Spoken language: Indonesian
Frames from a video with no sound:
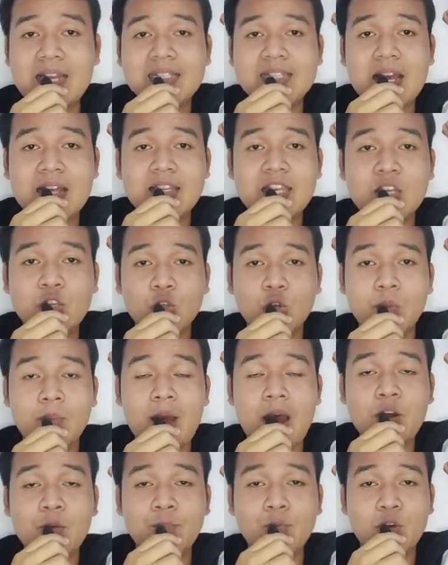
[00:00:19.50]
dan saat itu
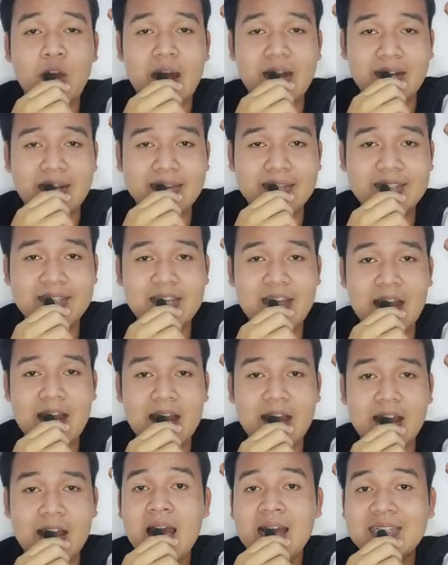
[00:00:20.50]
baru pulang
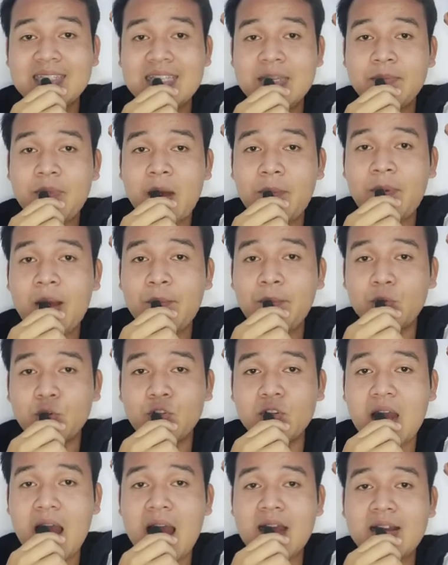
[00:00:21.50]
kerja. Si bapak
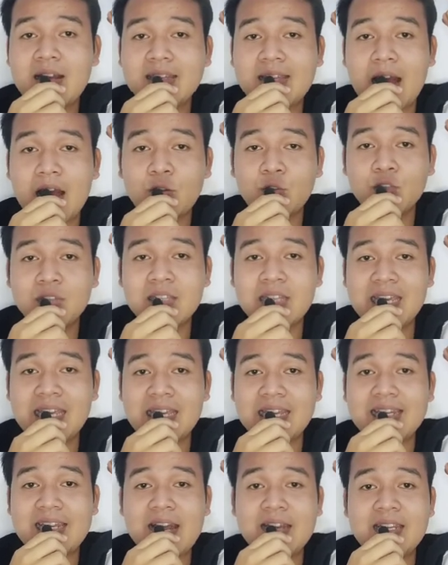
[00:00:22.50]
pun agak takut
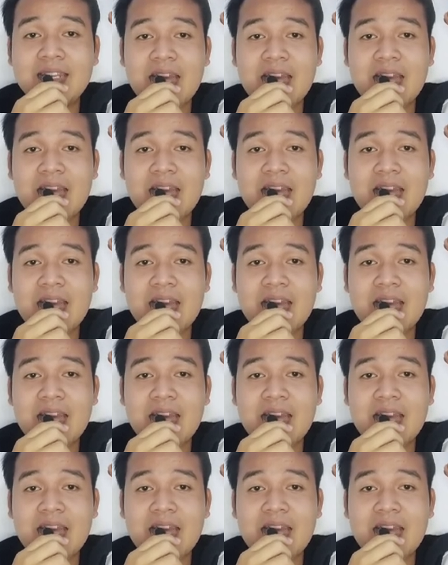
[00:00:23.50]
nih dan